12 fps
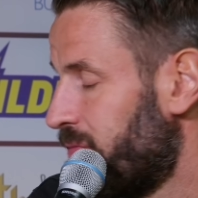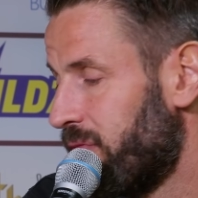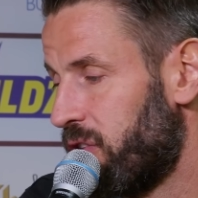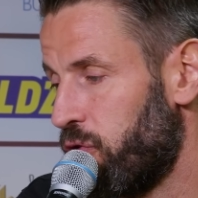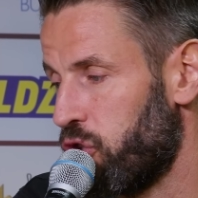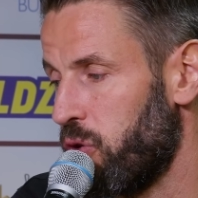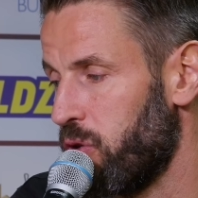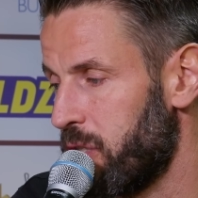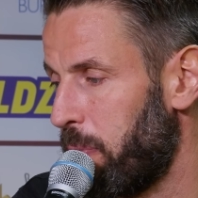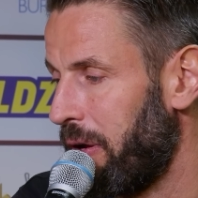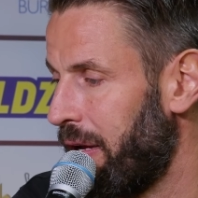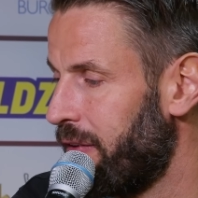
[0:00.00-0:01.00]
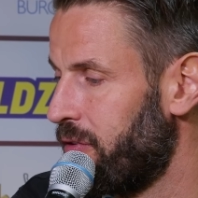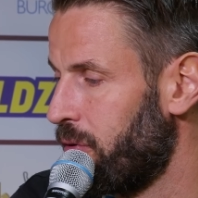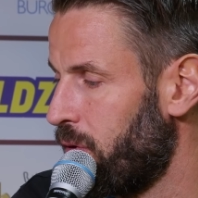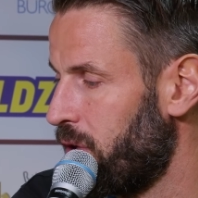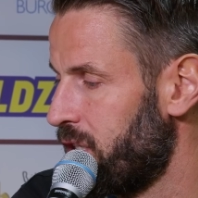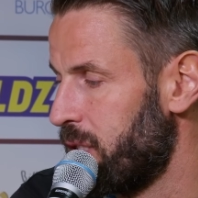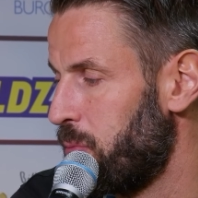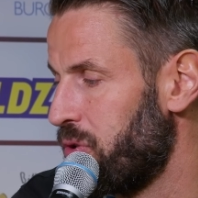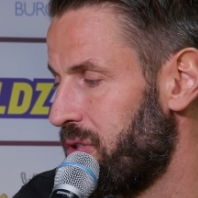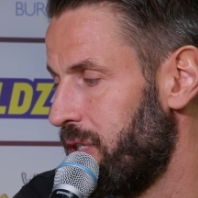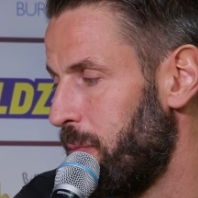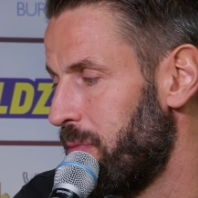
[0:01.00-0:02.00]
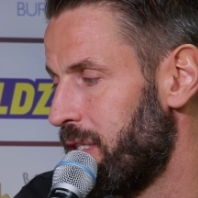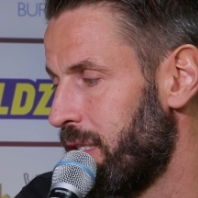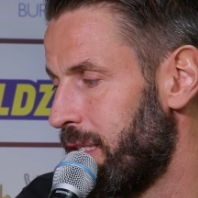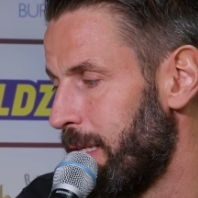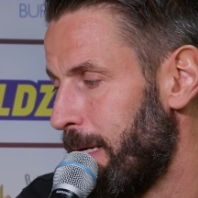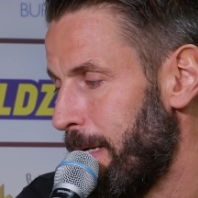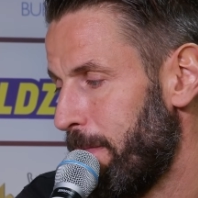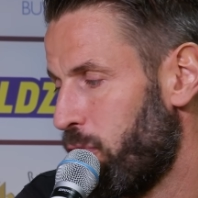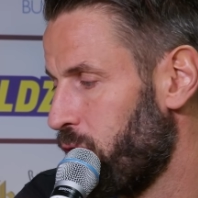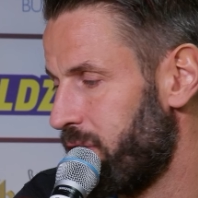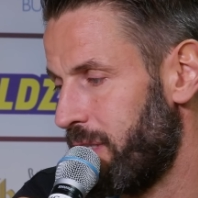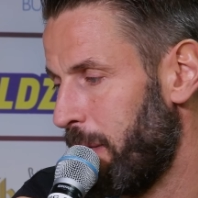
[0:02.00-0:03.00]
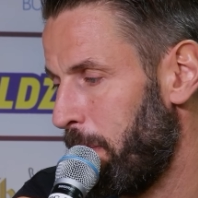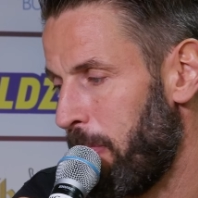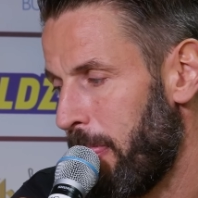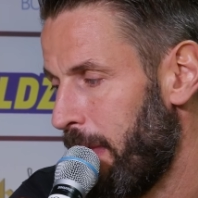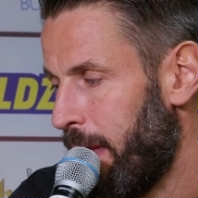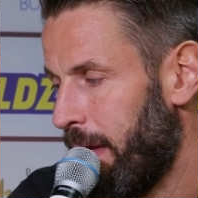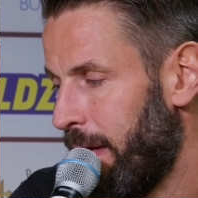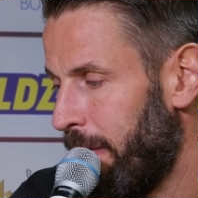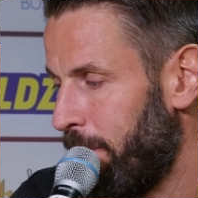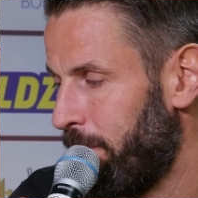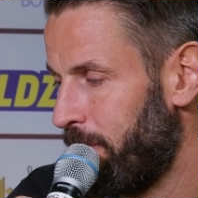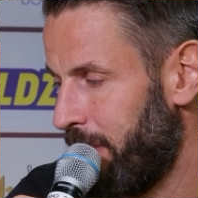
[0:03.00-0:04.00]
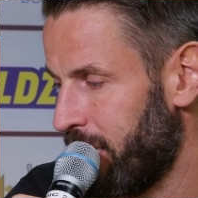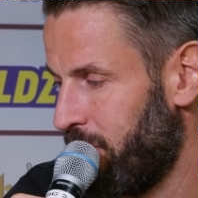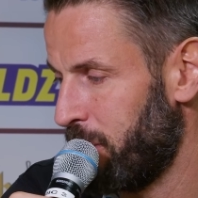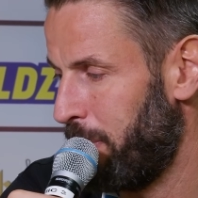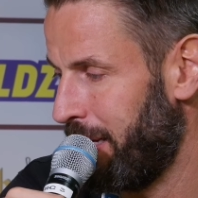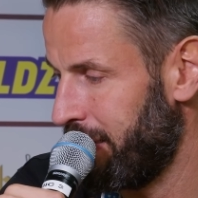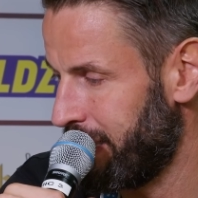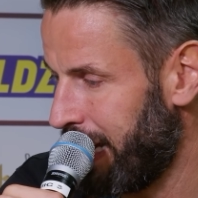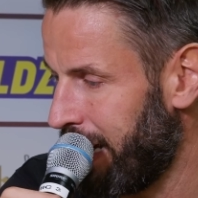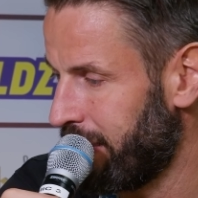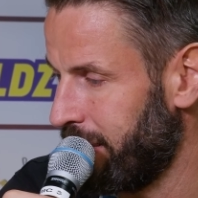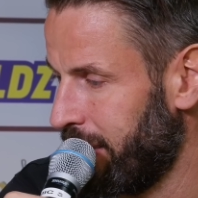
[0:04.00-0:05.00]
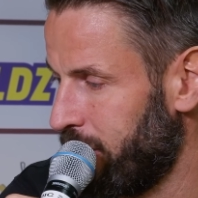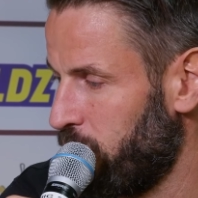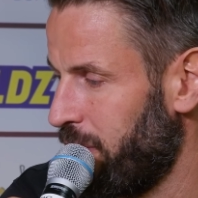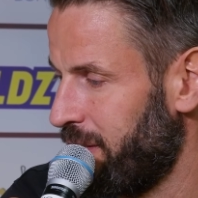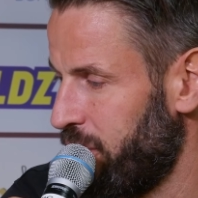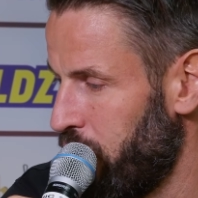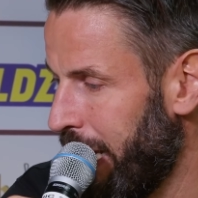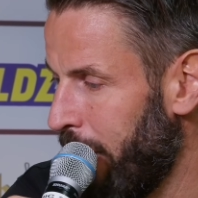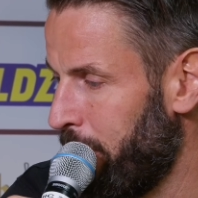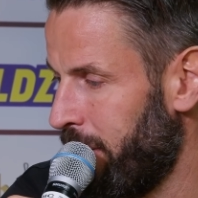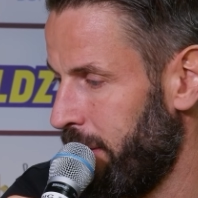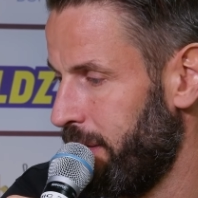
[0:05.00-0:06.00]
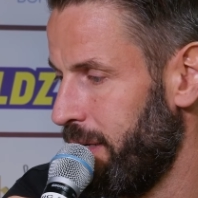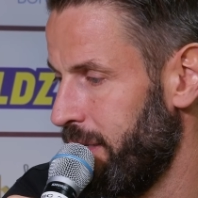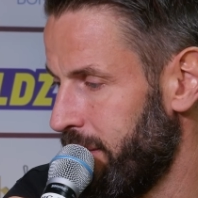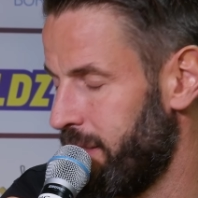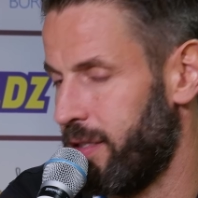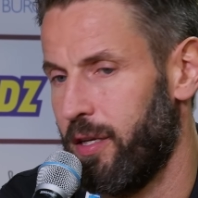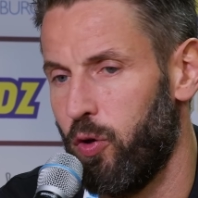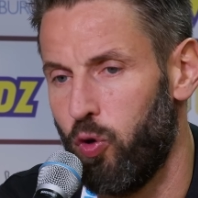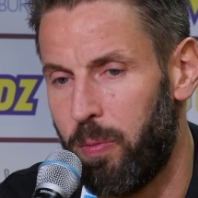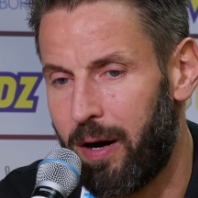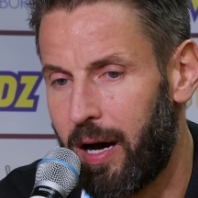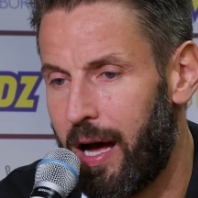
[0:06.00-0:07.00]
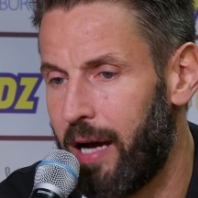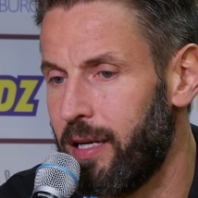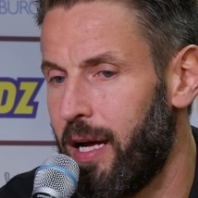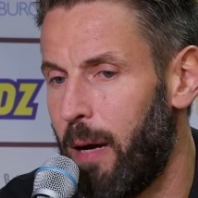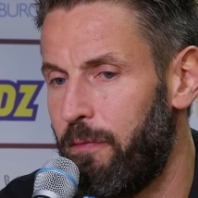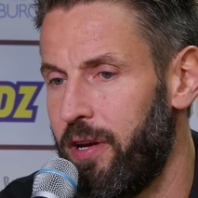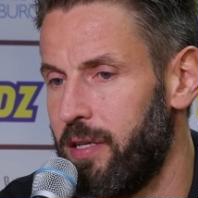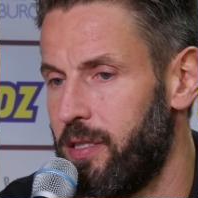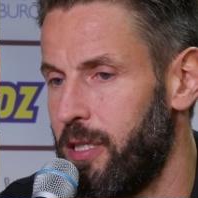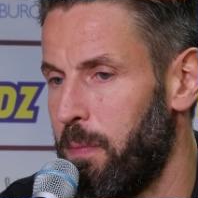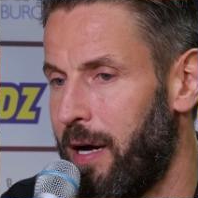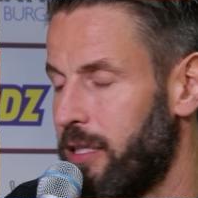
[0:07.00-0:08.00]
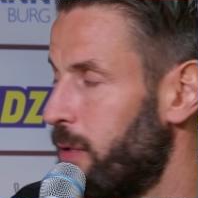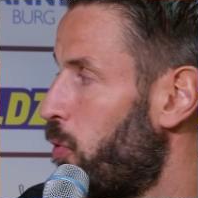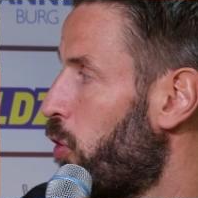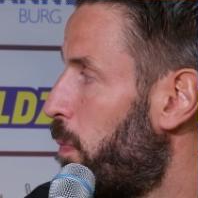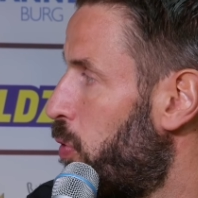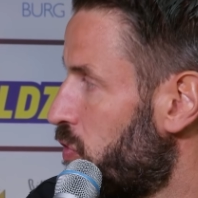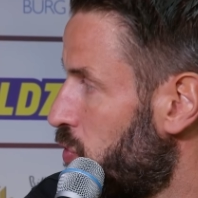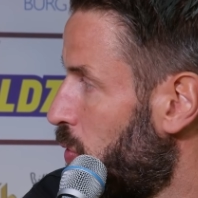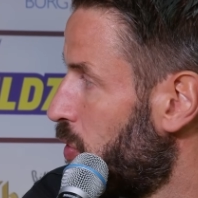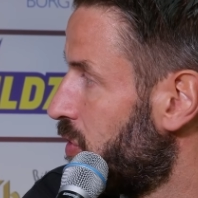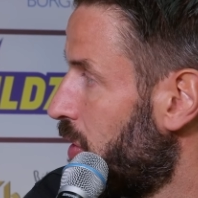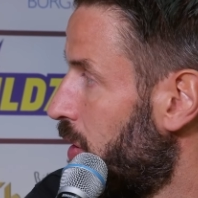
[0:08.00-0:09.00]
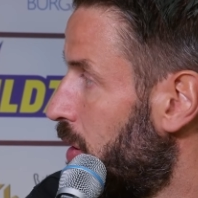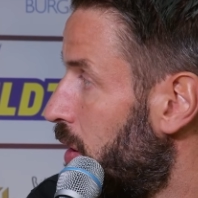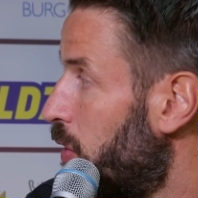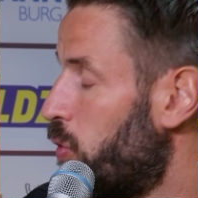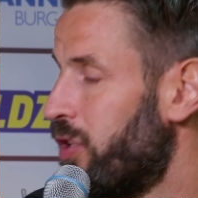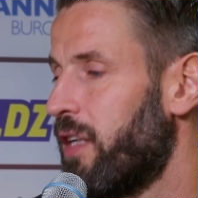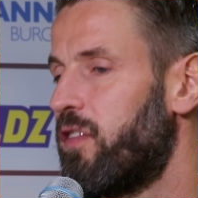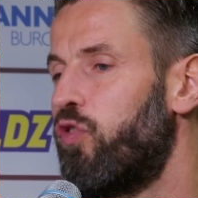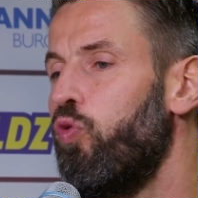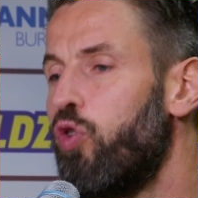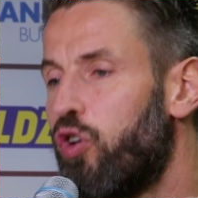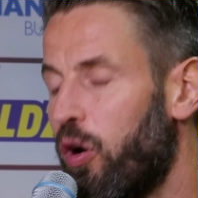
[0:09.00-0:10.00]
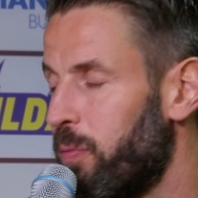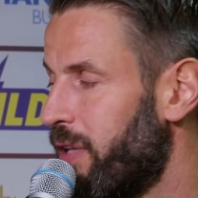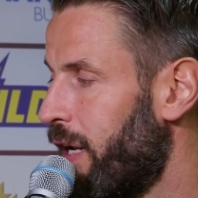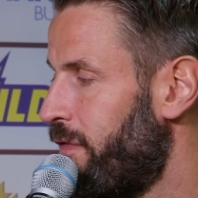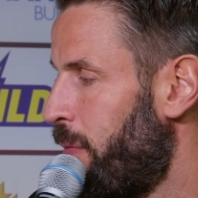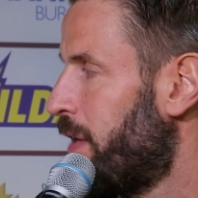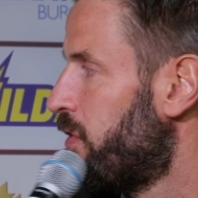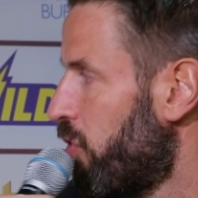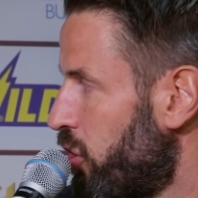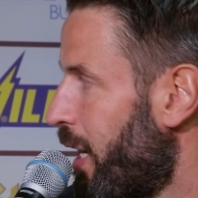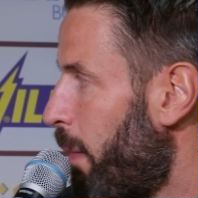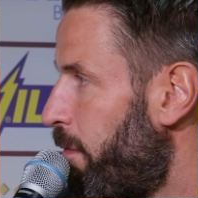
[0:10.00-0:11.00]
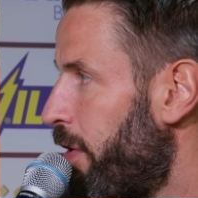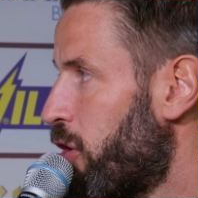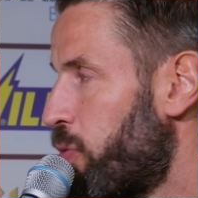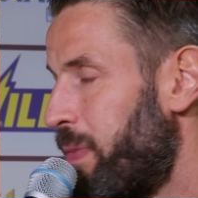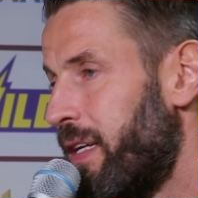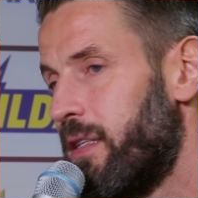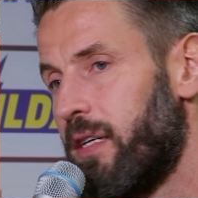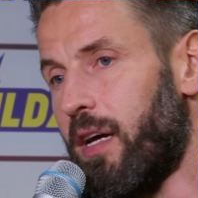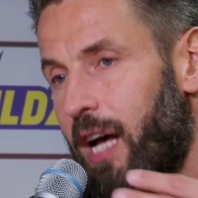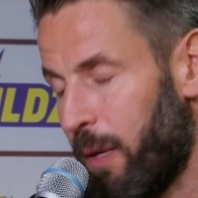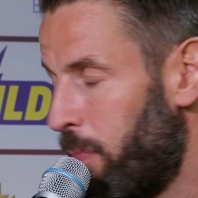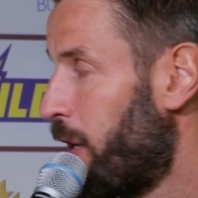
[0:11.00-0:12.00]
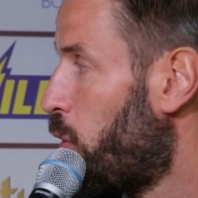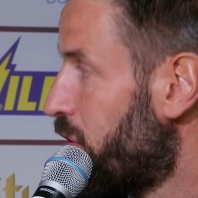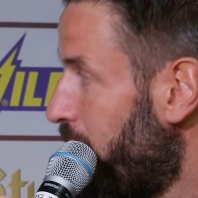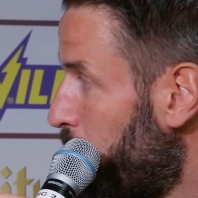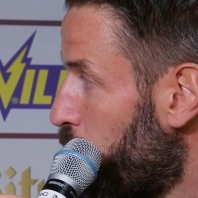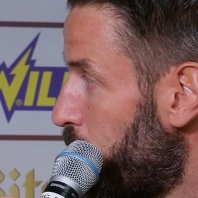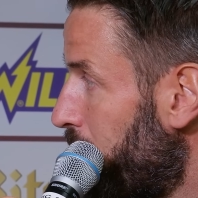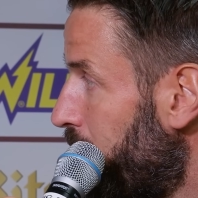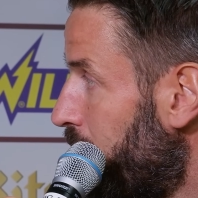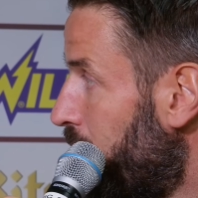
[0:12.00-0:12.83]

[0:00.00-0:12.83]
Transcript: zwischen uns bringen, sondern dass es bloß sieben sind. Trotzdem, ähm, das, was Ben gesagt hat und was ich nehme, ist überragende Abwehr SC Magdeburg plus Torhüter. Und dazu kommt dann, wenn man solch Abwehr spielt, hat man auch ein Tempospiel.